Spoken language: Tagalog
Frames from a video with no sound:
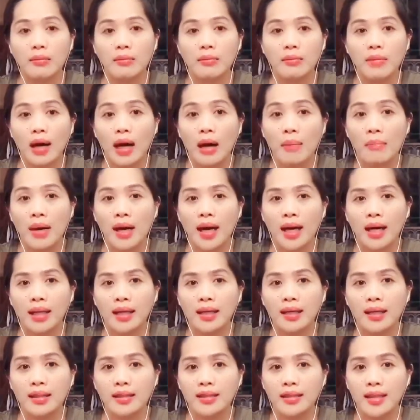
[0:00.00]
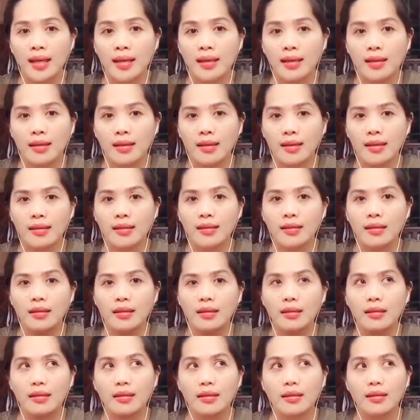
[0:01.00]
baka makariing jay
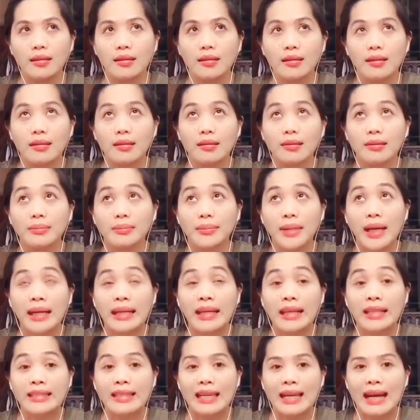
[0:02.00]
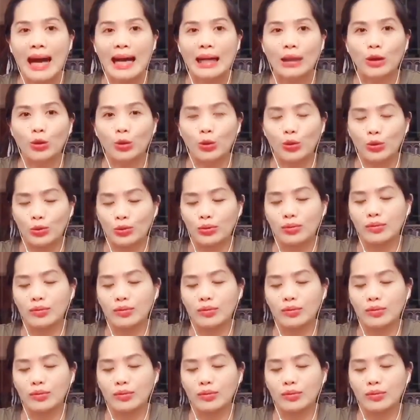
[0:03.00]
ada jay ngato.